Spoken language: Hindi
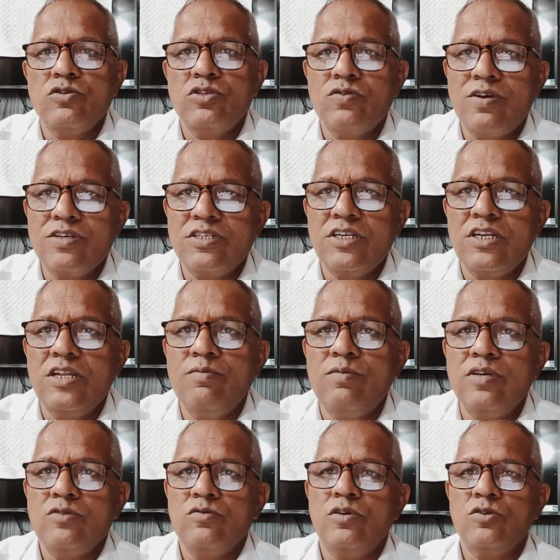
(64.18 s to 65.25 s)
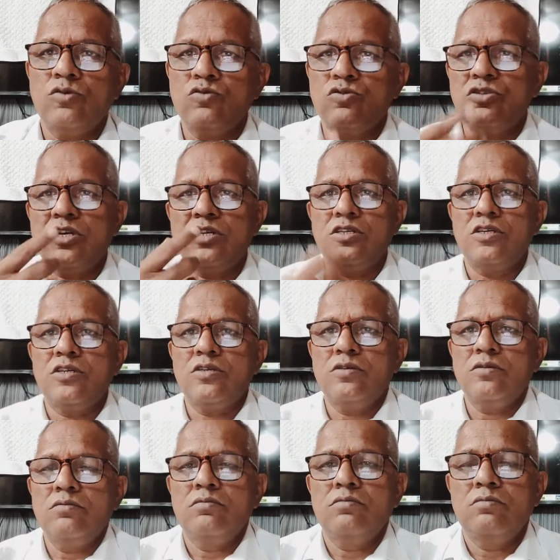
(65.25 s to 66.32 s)
जो श्वास नली में जो है सूजन आ जाएगी
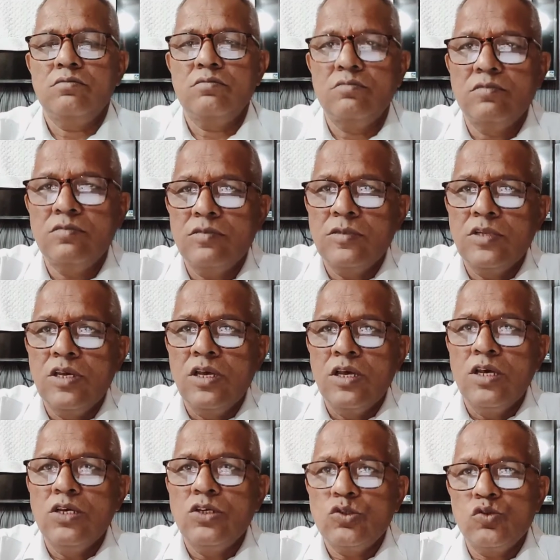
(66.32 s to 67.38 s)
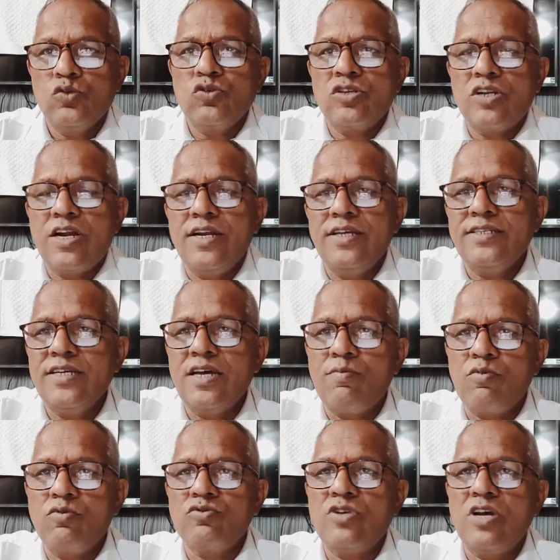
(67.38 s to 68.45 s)
सूजन आने से
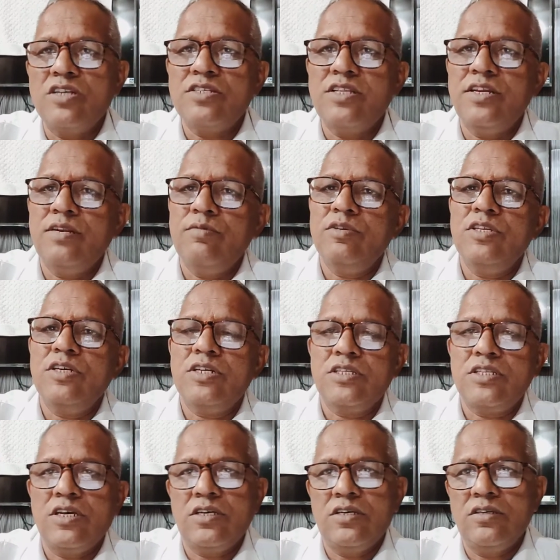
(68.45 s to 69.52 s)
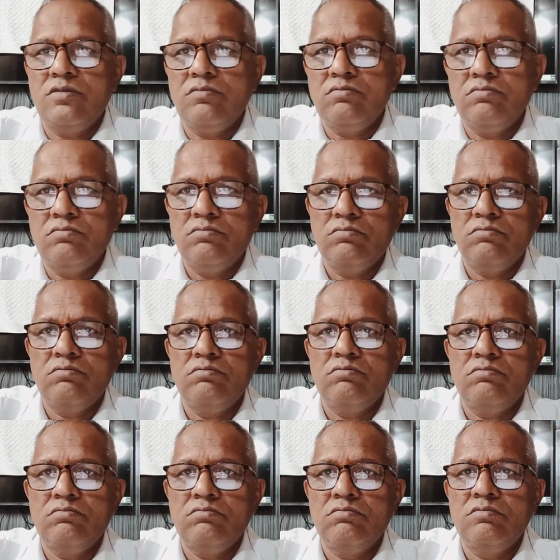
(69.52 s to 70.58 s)
आपको सांस लेने में दिक्कत आएगी
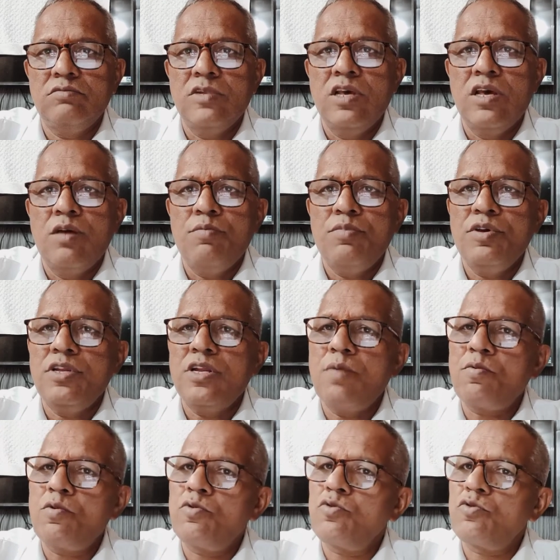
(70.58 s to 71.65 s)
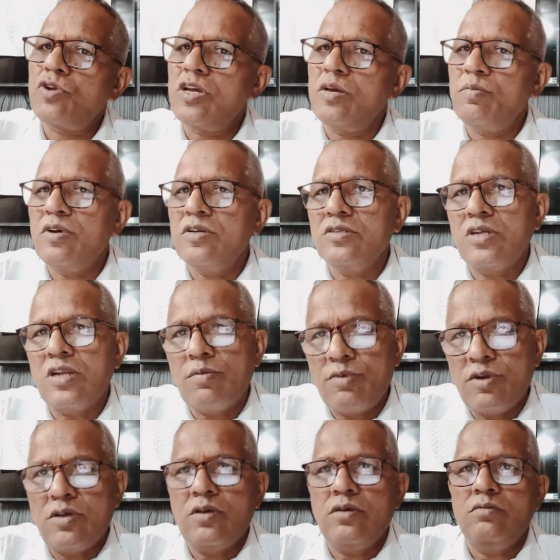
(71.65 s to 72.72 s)
फिर आपको डॉक्टर के पास जाना
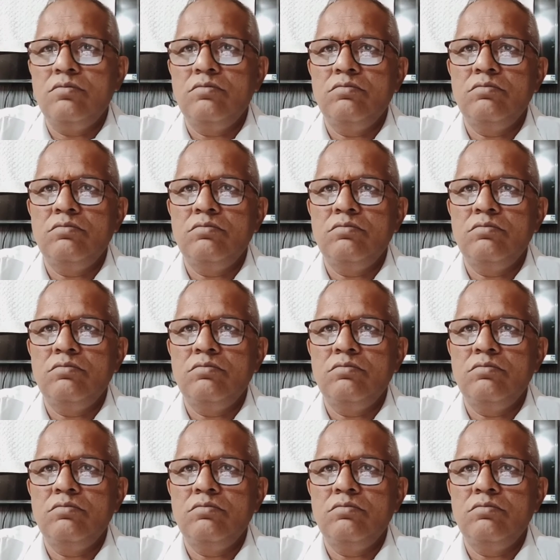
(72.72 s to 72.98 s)
पड़ेगा